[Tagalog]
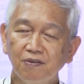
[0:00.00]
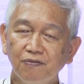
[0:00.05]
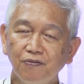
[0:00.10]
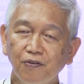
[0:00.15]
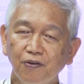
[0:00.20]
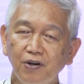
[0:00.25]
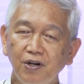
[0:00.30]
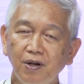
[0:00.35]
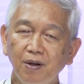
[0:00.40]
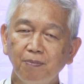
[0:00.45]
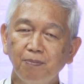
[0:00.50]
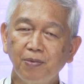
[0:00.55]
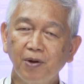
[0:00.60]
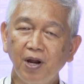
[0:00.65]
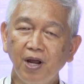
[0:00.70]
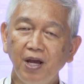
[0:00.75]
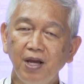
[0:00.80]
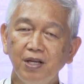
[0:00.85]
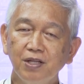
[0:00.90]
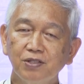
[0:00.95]
for the
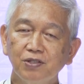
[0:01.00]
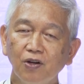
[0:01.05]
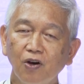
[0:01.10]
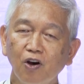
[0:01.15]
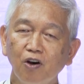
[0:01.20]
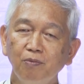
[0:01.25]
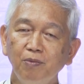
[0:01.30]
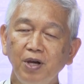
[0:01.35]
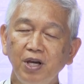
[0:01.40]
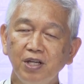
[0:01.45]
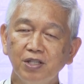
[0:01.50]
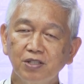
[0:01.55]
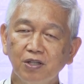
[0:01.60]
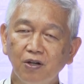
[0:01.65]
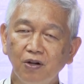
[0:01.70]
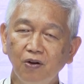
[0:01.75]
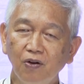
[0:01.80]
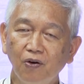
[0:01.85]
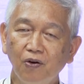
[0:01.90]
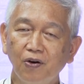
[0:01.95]
praise of His
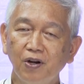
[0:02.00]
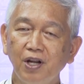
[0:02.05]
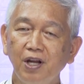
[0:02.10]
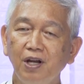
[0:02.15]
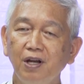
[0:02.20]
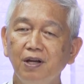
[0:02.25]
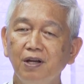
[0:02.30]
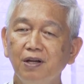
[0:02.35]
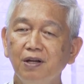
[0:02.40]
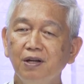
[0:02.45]
glory.